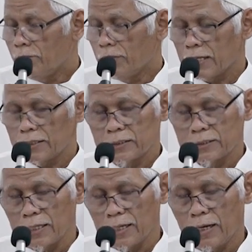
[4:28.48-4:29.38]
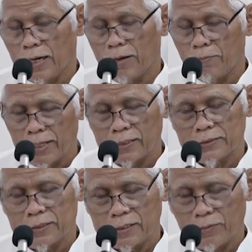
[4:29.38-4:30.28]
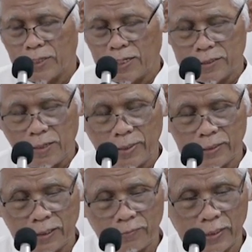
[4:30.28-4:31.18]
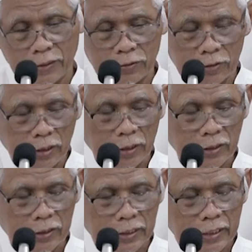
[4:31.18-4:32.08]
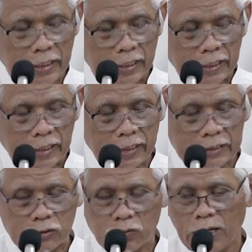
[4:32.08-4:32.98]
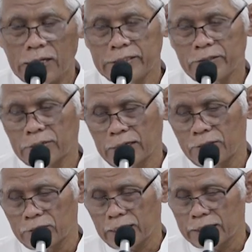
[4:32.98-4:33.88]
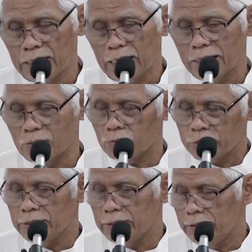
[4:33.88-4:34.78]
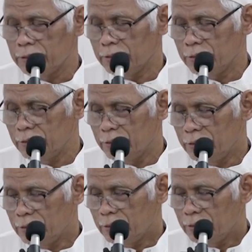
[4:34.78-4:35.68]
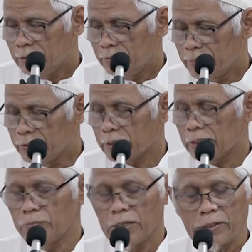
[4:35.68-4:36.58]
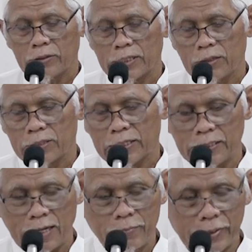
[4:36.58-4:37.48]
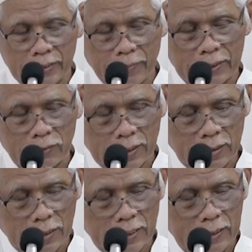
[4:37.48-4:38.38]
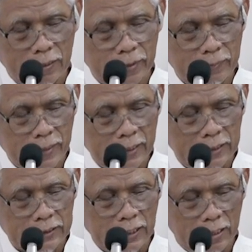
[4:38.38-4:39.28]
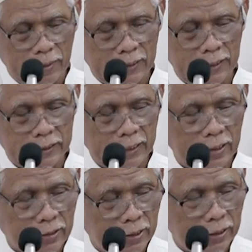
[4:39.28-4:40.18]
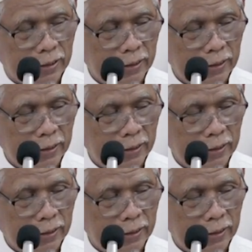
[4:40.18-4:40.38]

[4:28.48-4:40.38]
Maka tidaklah aman, tidak merasa aman dari makrallah kecuali orang-orang yang rugi. Menunjukkan bahwa orang-orang yang beriman, orang-orang yang memang akan selamat dari si Allah,